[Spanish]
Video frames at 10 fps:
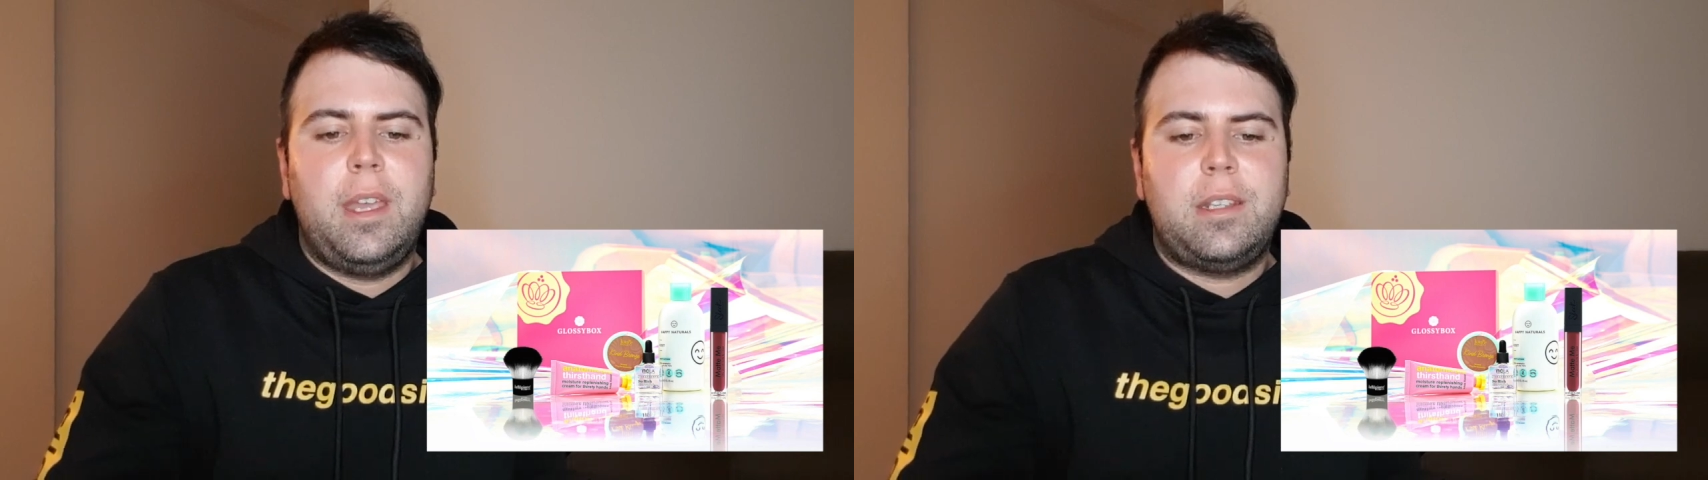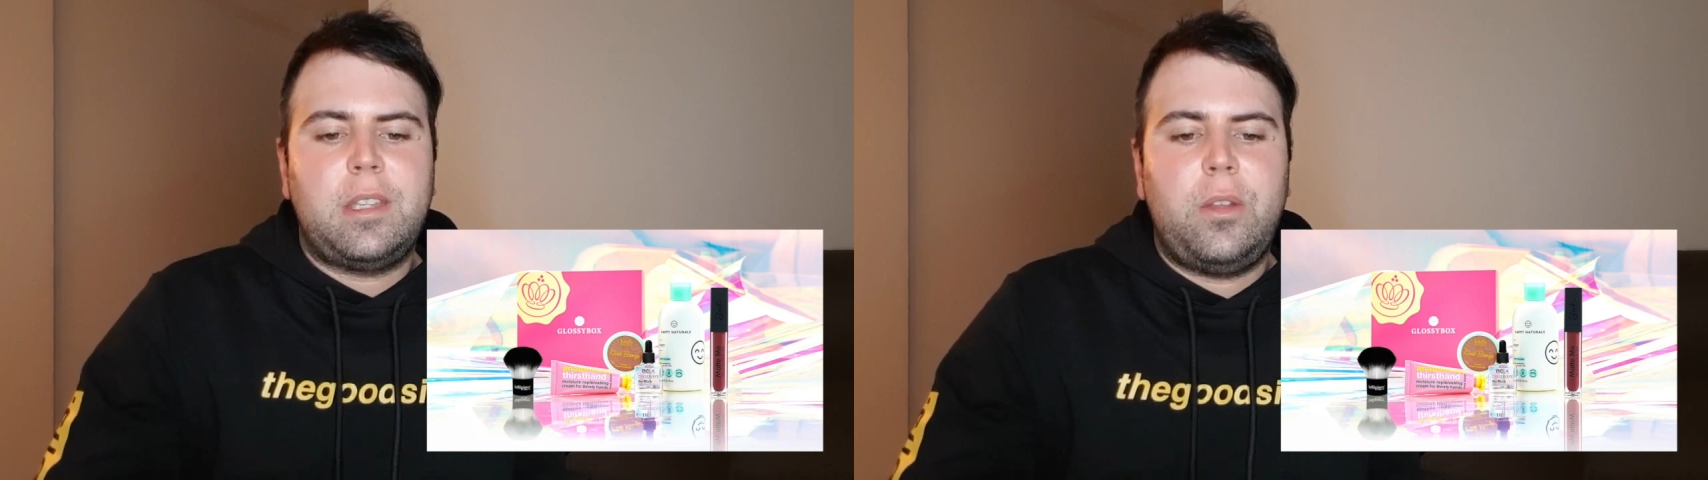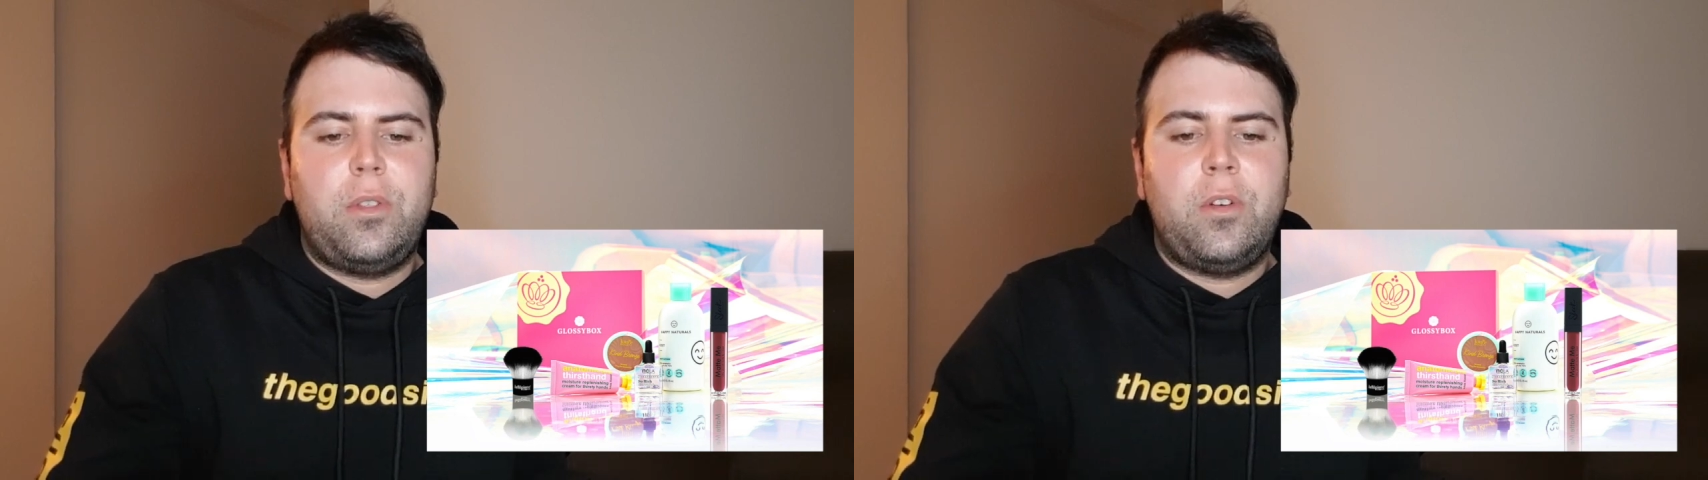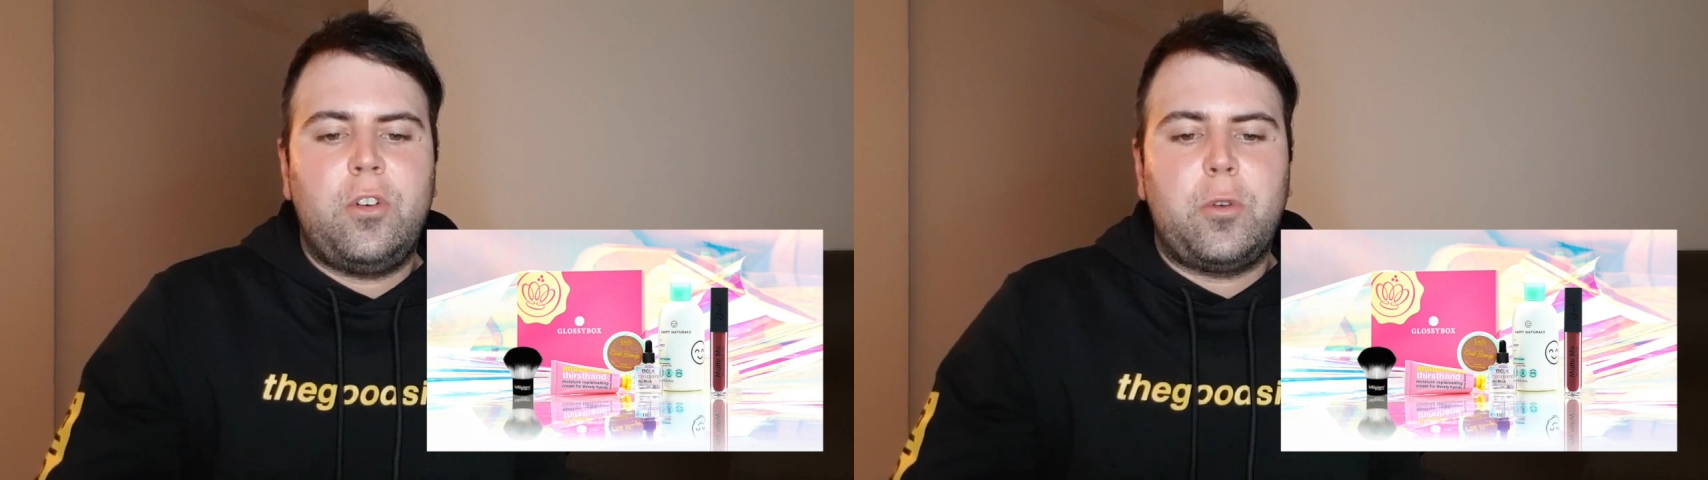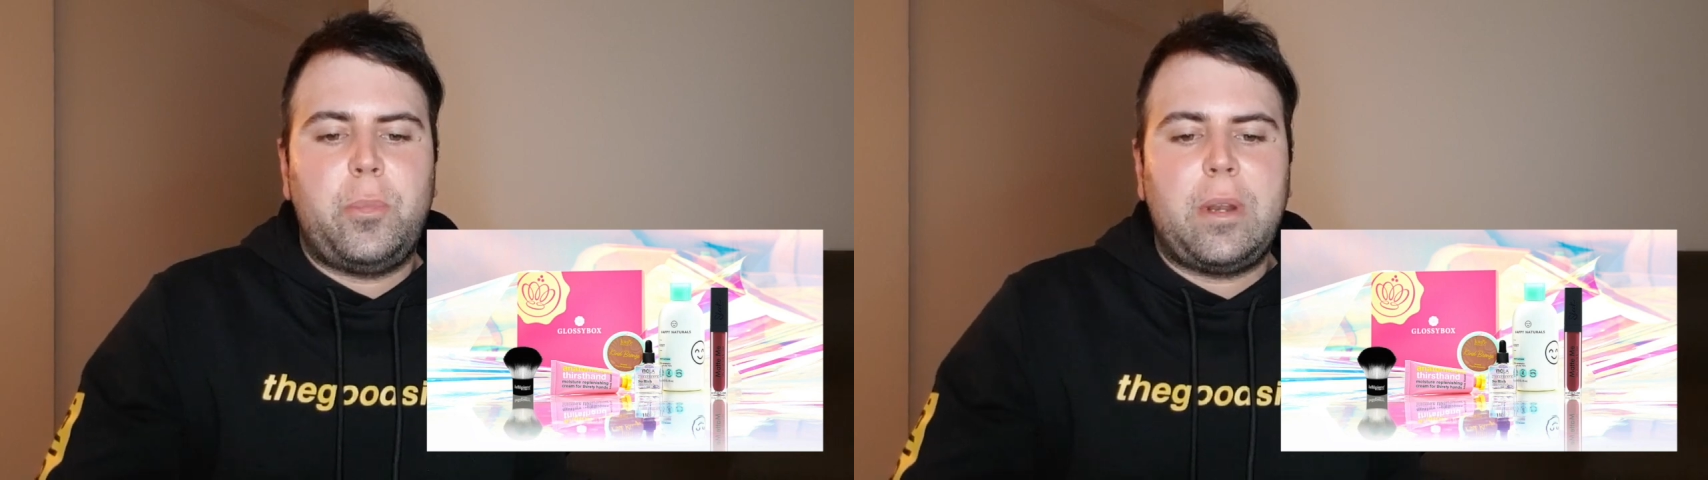esta loción
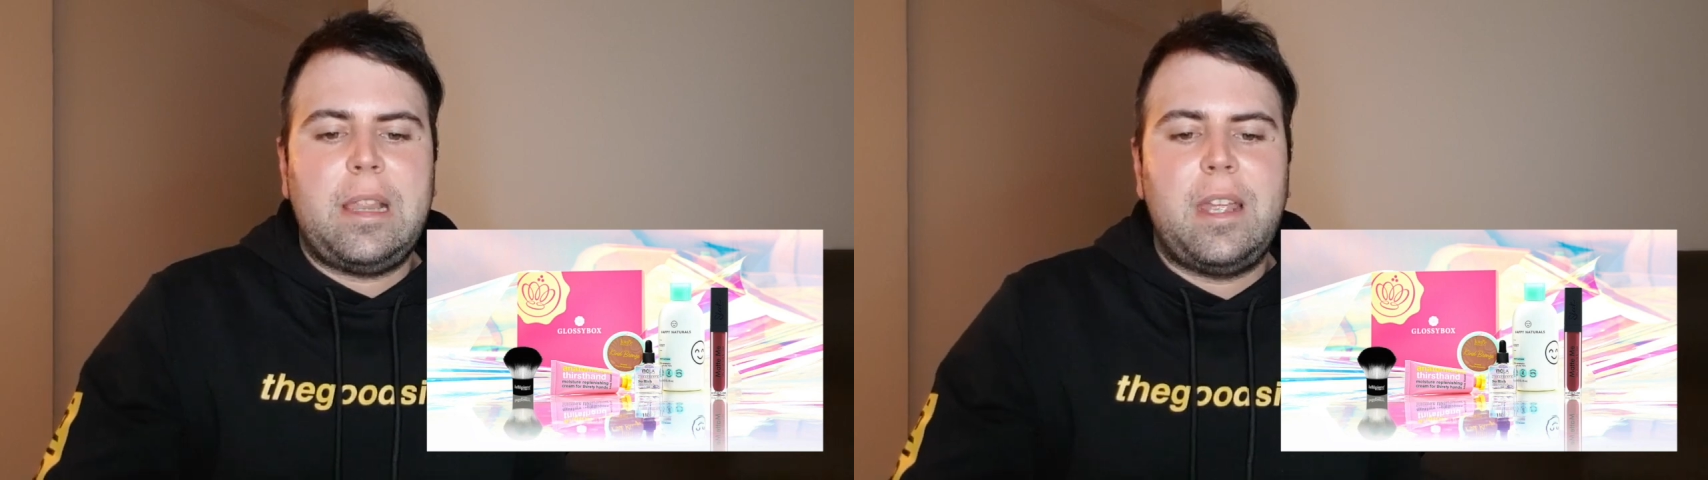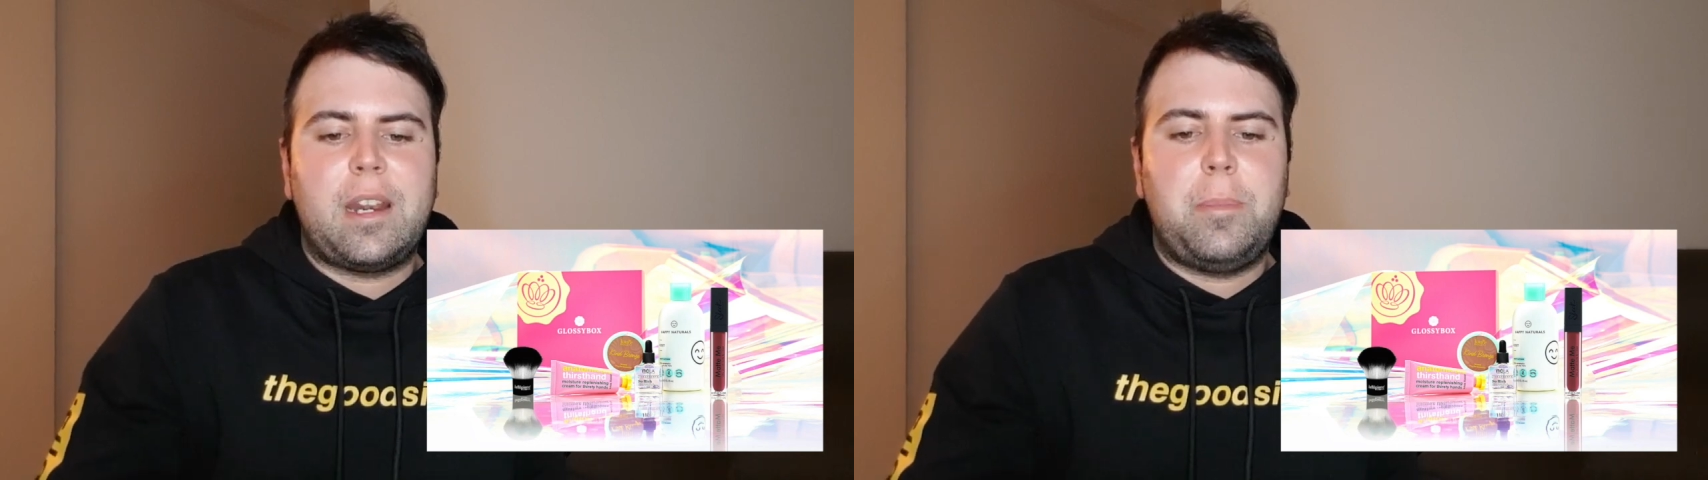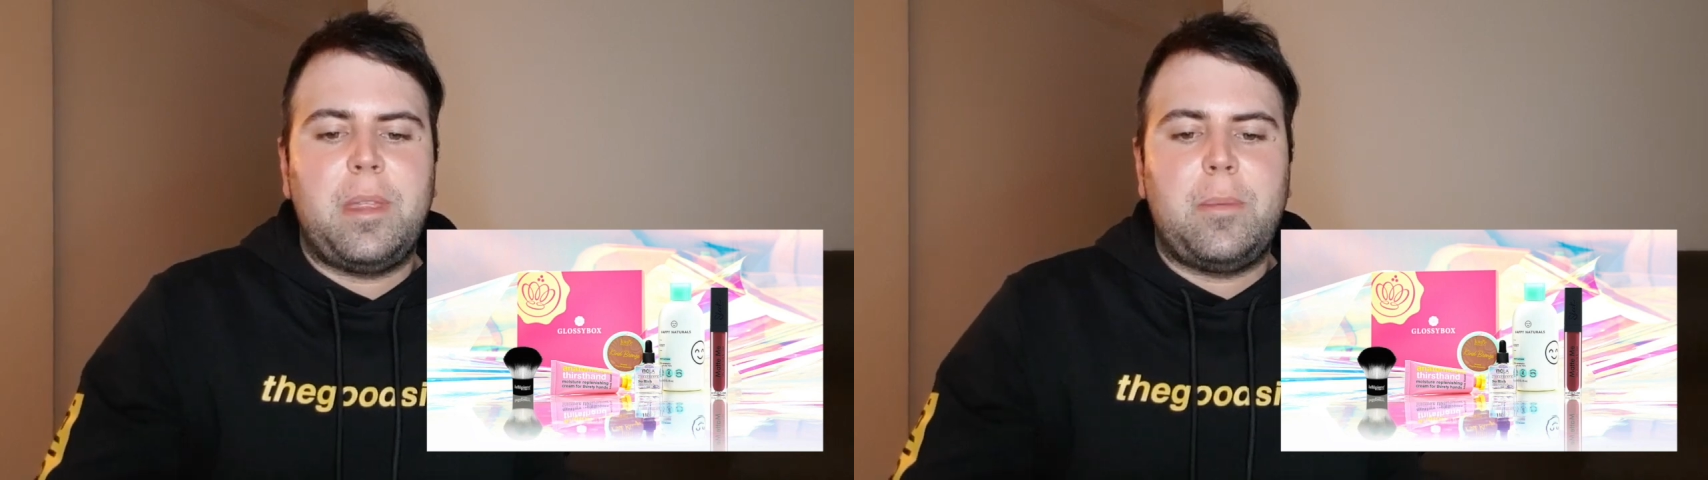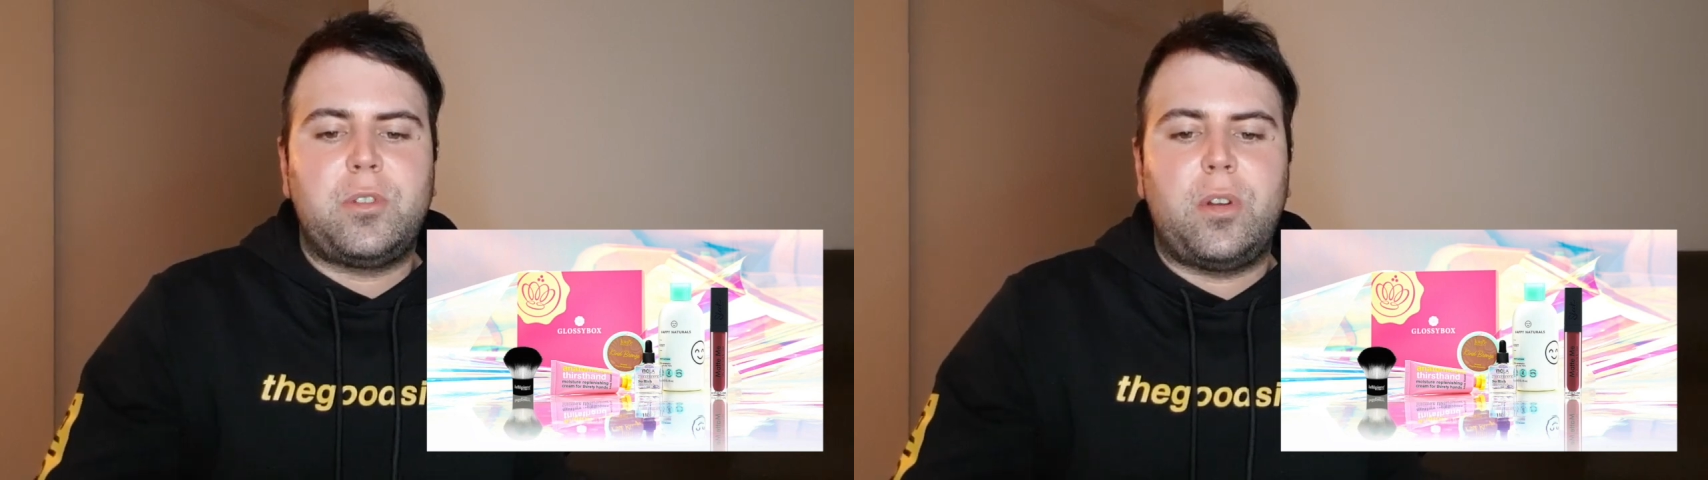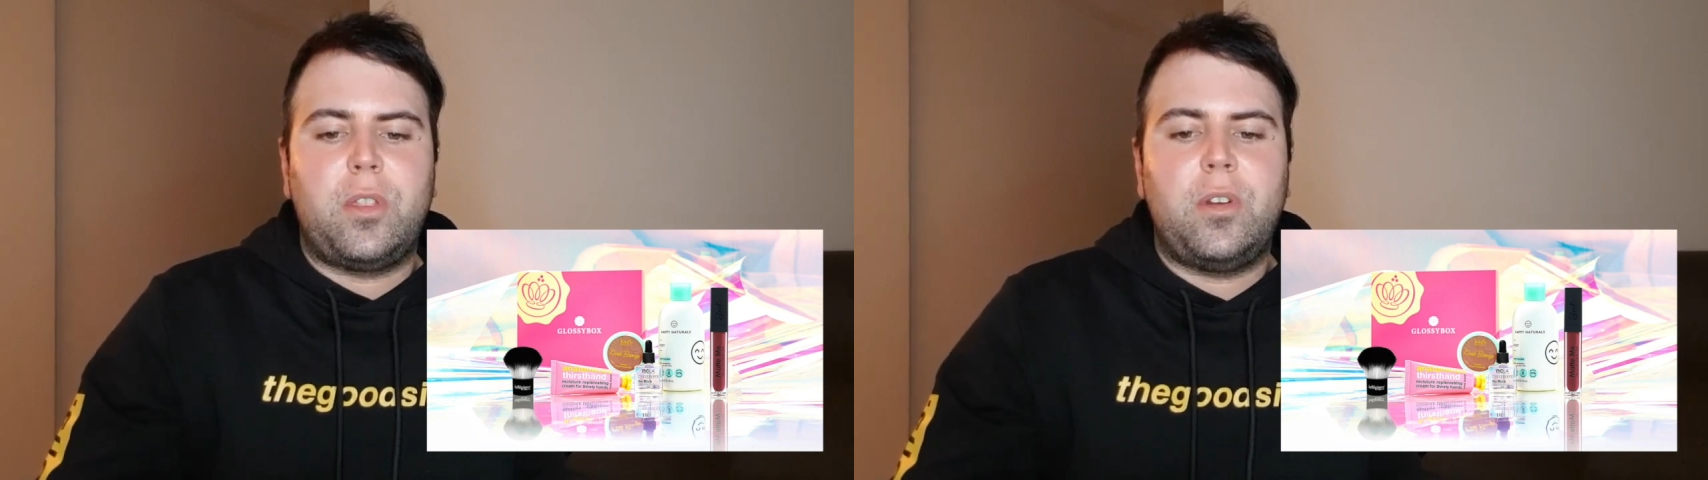corporal de rápida
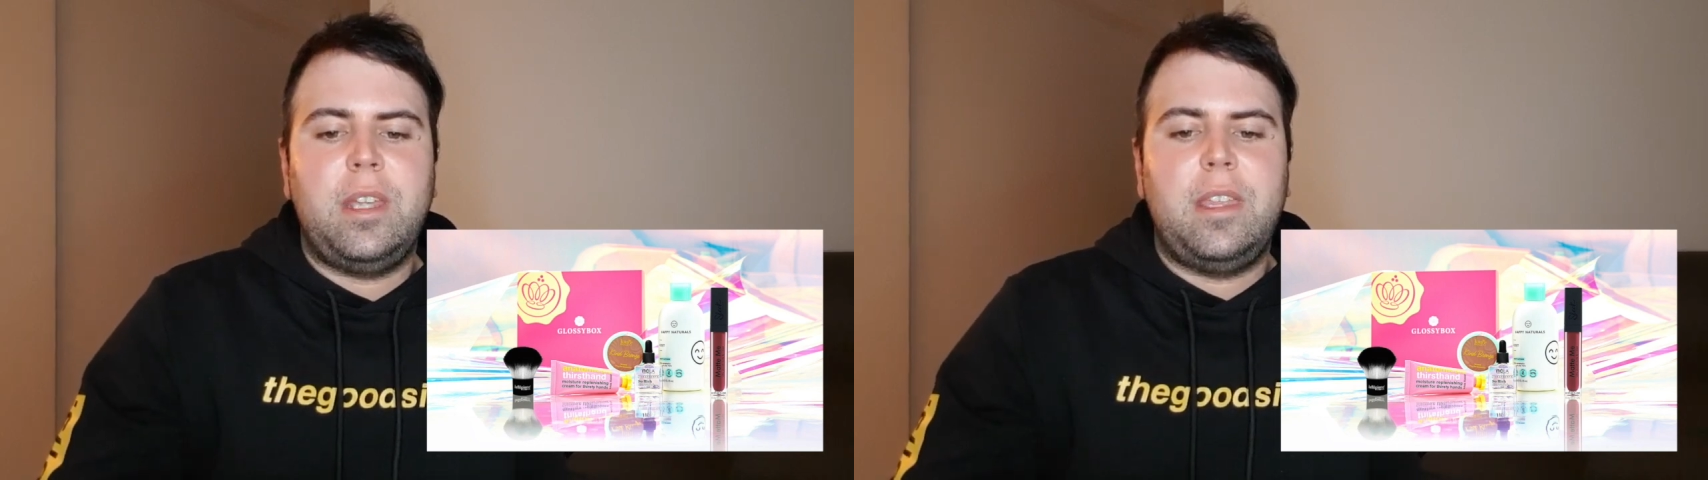absorción